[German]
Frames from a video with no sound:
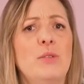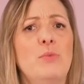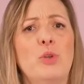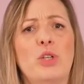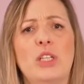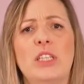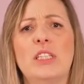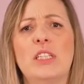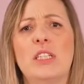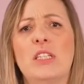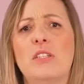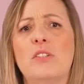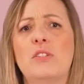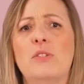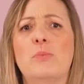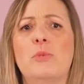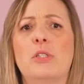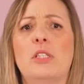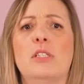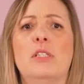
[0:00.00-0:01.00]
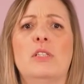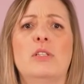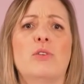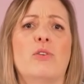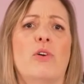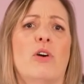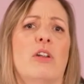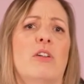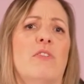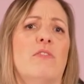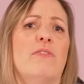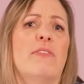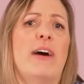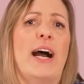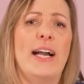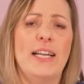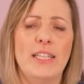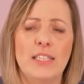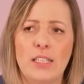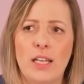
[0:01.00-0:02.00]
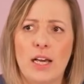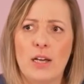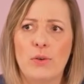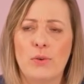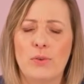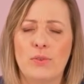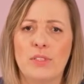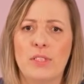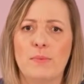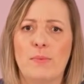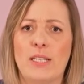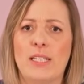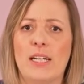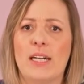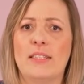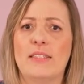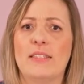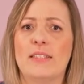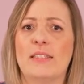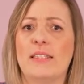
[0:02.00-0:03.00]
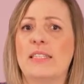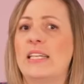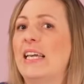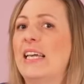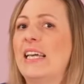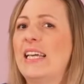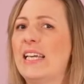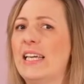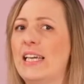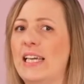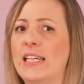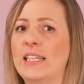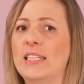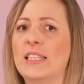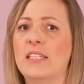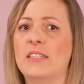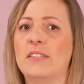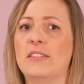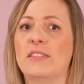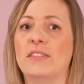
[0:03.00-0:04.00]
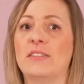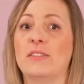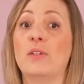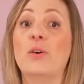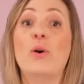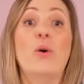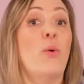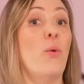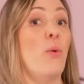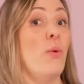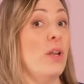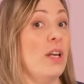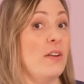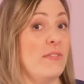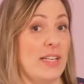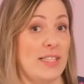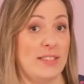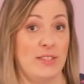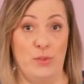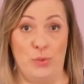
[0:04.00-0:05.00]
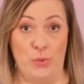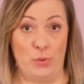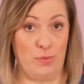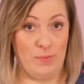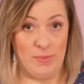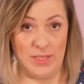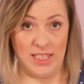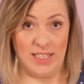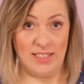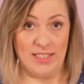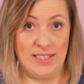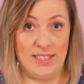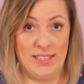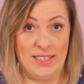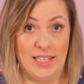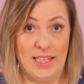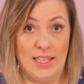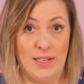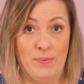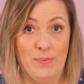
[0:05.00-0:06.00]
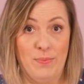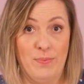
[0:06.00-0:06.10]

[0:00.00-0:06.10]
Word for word: mögliche Hilfsmittel können Weichlagerungsmatratzen, Gelkissen oder Wechseldruckmatratzen sein.